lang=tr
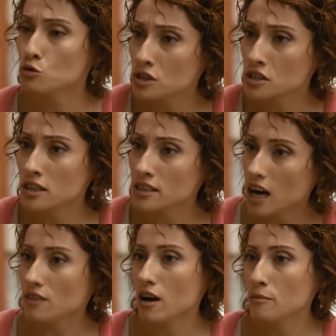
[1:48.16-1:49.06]
Üç kişilik
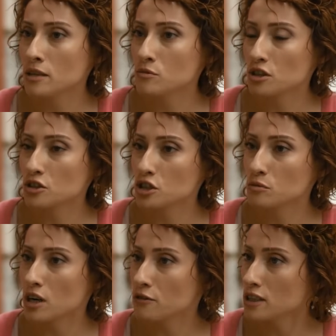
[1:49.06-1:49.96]
yer var benim
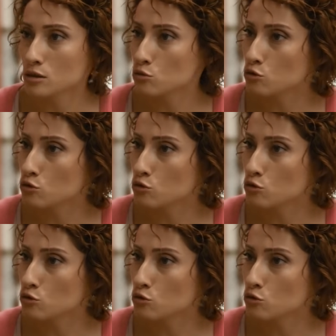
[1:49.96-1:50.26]
çalıştığım kafenin